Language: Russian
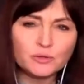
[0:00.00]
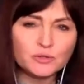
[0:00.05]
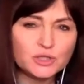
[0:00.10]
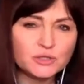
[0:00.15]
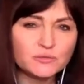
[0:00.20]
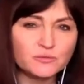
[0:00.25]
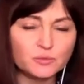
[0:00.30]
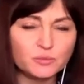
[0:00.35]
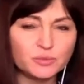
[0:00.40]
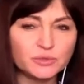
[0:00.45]

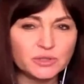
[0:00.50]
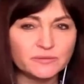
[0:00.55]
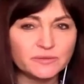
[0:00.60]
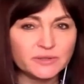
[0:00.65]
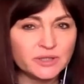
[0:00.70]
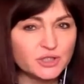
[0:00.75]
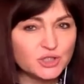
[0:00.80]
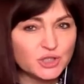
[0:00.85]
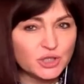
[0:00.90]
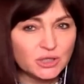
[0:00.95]
чего было в
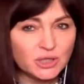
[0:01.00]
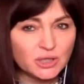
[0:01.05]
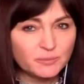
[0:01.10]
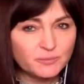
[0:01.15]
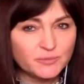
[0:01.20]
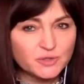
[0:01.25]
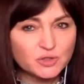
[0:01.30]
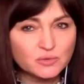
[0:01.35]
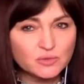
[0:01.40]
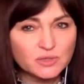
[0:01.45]
отношениях
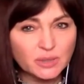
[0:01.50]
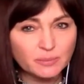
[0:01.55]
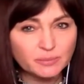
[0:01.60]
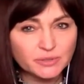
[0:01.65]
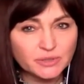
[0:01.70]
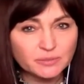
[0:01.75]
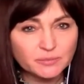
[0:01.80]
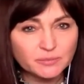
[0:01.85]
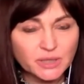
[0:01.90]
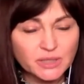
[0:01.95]
между
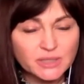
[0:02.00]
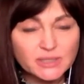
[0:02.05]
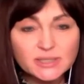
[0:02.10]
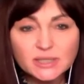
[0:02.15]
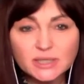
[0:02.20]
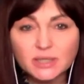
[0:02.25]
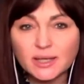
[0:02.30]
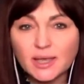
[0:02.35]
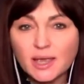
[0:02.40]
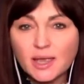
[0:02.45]
Западом и
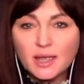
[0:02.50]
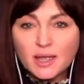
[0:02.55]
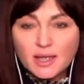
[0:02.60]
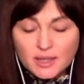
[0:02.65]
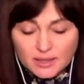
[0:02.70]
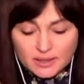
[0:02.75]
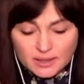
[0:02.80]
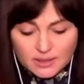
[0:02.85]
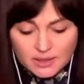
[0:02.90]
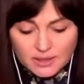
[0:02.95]
Россией.
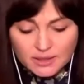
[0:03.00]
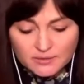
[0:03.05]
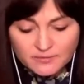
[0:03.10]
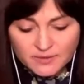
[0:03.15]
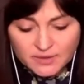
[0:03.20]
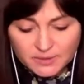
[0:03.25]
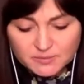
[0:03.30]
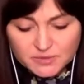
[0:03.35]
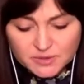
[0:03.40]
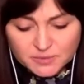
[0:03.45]
И в
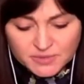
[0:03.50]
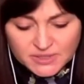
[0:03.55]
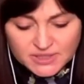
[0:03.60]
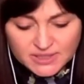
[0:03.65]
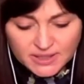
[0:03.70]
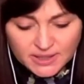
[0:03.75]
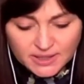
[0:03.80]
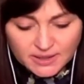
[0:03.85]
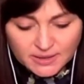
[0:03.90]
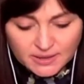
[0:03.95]
этом
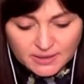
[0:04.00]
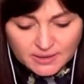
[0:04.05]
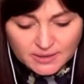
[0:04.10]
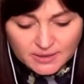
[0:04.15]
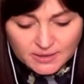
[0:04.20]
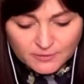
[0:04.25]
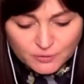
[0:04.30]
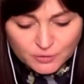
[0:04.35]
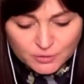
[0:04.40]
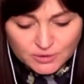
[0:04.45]
смысле,
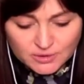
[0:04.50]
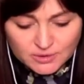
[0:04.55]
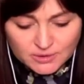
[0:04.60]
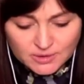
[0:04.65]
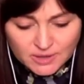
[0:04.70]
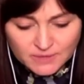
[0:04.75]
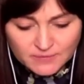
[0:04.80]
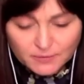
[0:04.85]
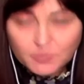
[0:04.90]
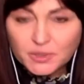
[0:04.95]
э, вот
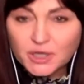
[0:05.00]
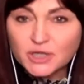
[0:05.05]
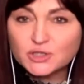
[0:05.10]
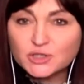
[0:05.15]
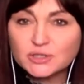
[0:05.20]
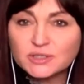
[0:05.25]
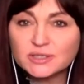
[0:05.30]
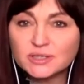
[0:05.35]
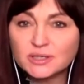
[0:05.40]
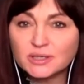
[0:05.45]
как вам
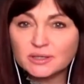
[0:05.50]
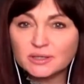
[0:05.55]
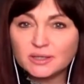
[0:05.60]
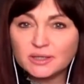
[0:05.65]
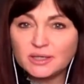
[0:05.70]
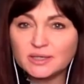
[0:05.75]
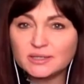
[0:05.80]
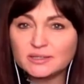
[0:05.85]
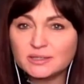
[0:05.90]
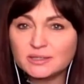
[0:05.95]
кажется,
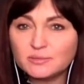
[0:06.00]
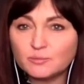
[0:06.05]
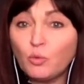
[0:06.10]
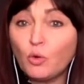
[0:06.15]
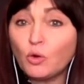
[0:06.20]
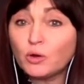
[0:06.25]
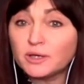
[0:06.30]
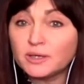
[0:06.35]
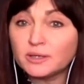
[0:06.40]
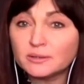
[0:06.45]
если
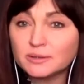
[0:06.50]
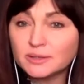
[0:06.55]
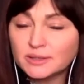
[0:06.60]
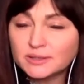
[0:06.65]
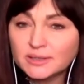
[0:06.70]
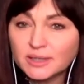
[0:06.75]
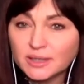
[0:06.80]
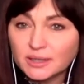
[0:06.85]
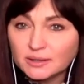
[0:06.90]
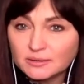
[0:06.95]
мог ли
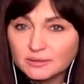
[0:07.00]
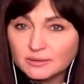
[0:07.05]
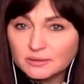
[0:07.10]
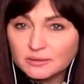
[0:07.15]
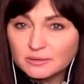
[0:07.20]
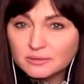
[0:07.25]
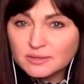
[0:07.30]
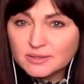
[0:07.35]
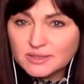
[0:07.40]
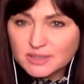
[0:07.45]
тогда
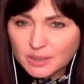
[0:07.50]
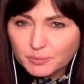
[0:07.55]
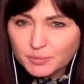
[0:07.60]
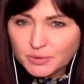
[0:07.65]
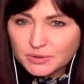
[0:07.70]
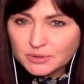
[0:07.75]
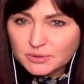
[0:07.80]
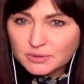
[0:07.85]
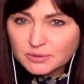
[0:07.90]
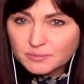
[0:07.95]

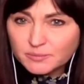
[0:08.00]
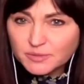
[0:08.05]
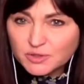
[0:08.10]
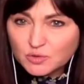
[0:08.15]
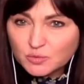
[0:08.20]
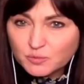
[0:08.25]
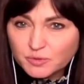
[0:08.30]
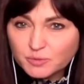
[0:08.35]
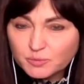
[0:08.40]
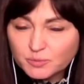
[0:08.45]
Запад
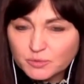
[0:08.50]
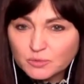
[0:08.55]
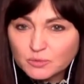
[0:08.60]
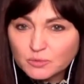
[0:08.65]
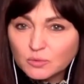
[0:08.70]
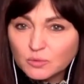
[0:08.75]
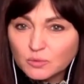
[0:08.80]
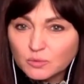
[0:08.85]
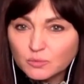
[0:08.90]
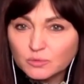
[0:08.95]
поступить
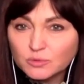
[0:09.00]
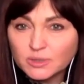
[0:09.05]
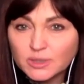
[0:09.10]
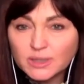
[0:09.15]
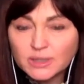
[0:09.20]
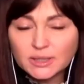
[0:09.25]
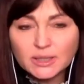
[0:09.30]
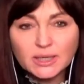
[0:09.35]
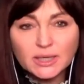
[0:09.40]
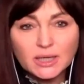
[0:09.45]
по-другому, да, э,